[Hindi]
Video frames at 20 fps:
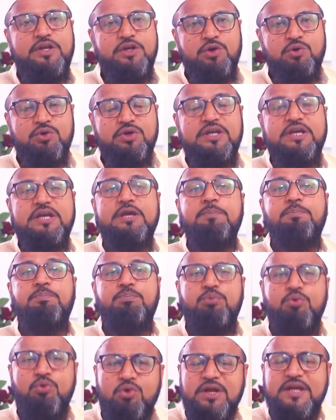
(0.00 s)
वीडियो की
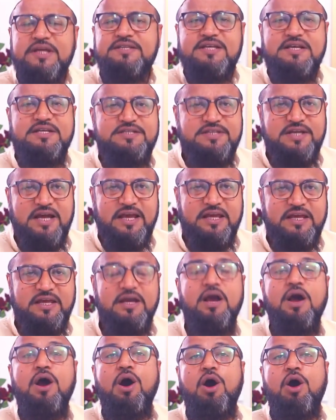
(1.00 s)
पूरी सच्चाई
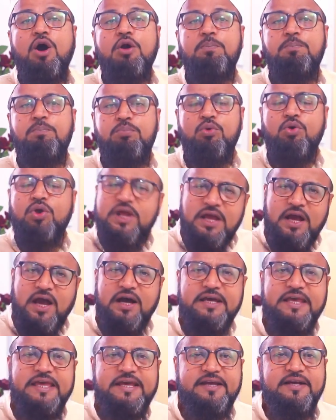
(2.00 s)
और पूरी
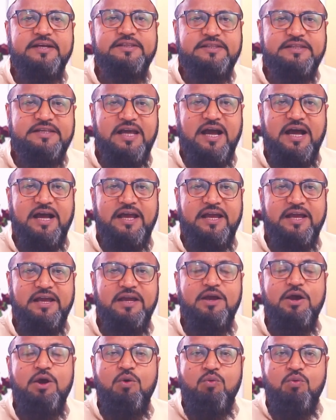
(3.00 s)
हकीकत क्या है
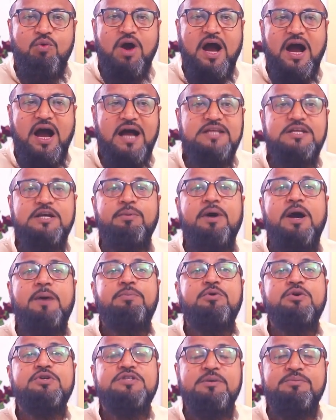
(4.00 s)
वो आज हम
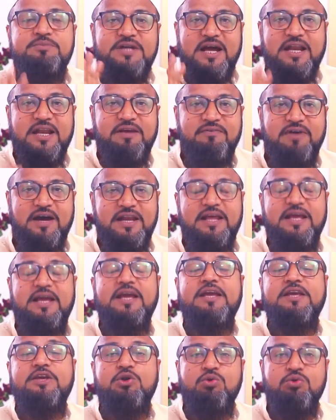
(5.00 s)
आपको समझाने वाले
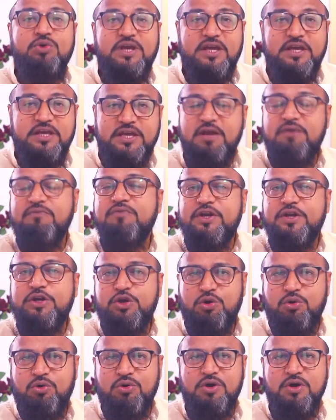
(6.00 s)
हैं क्योंकि ये
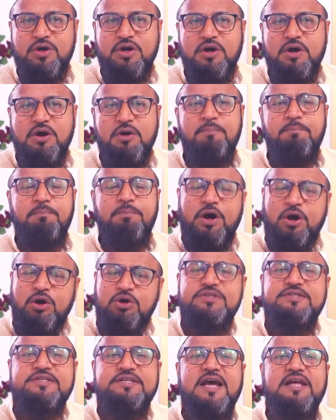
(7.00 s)
वीडियो
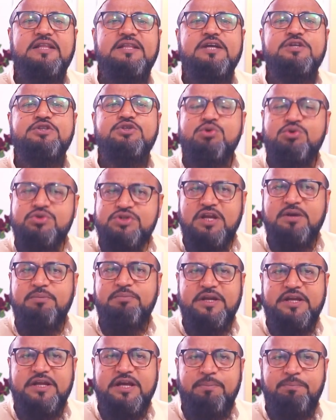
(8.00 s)
बहुत ज्यादा सोशल
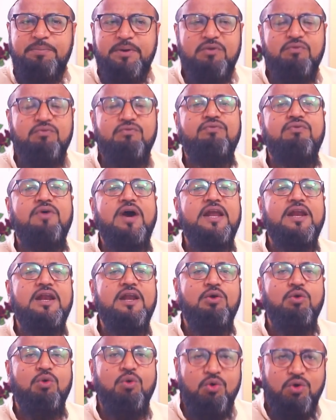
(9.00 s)
मीडिया पर
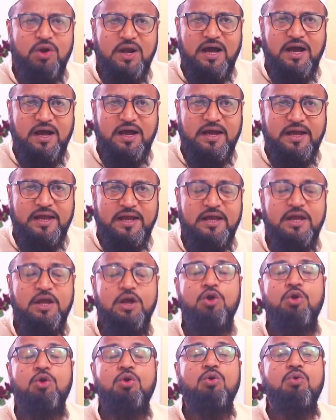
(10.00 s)
वायरल हो रहा है
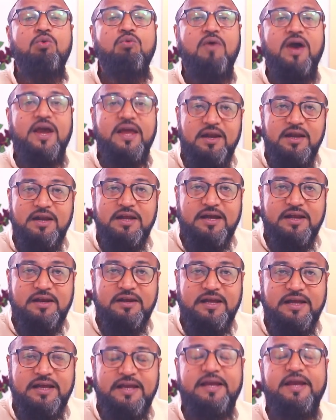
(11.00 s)
लोग वायरल कर
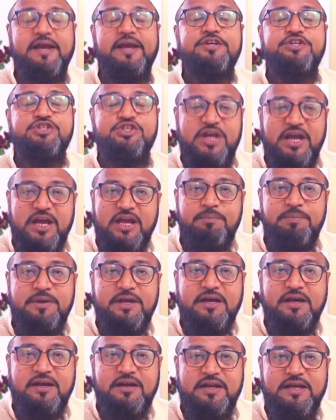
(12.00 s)
रहे हैं शेयर
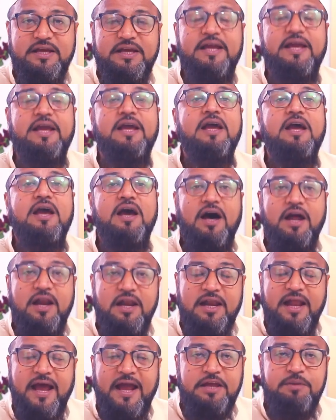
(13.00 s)
भी कर रहे
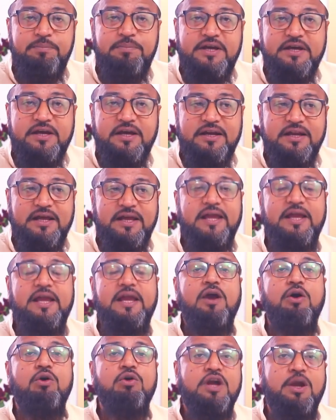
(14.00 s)
हैं लाइक भी कर रहे
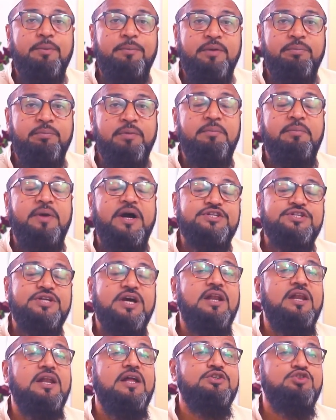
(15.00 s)
हैं और कमेंट में
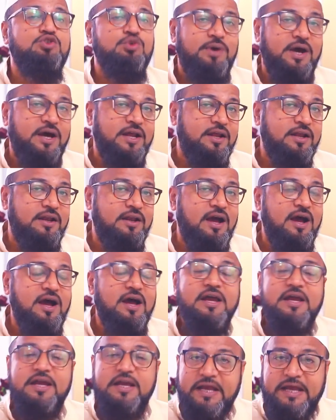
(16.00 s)
माशाल्लाह सुबह
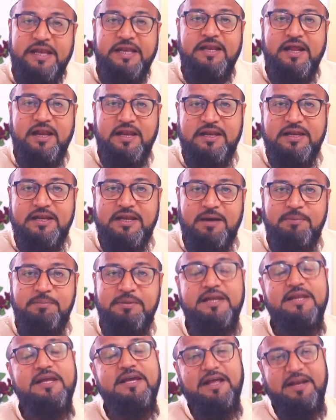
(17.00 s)
अल्लाह इन नलिल्ला
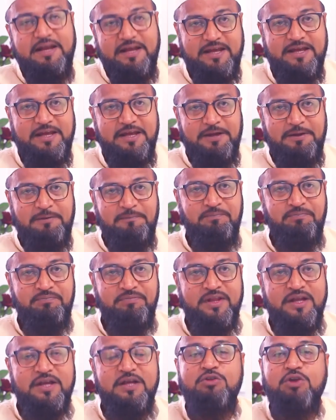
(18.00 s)
भी लिख रहे हैं
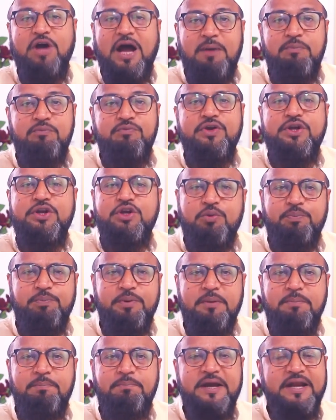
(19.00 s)
तो आप वीडियो
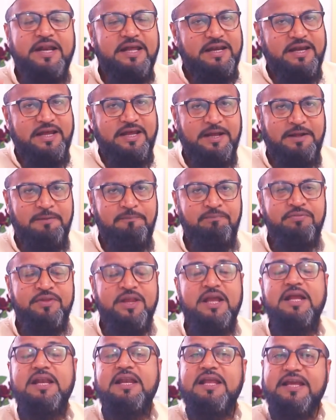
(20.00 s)
पर बने रहे
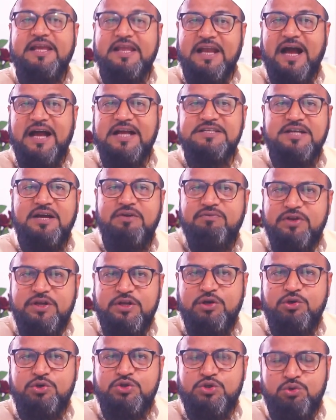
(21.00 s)
लेकिन आज का
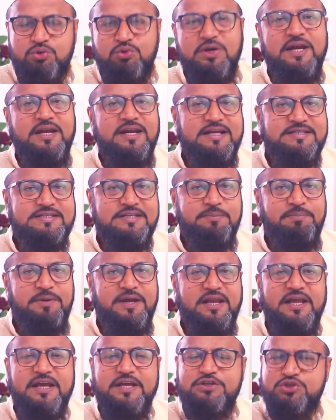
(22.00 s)
वीडियो शुरू करने से
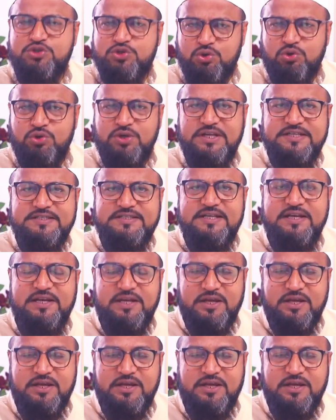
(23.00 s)
पहले एक छोटी सी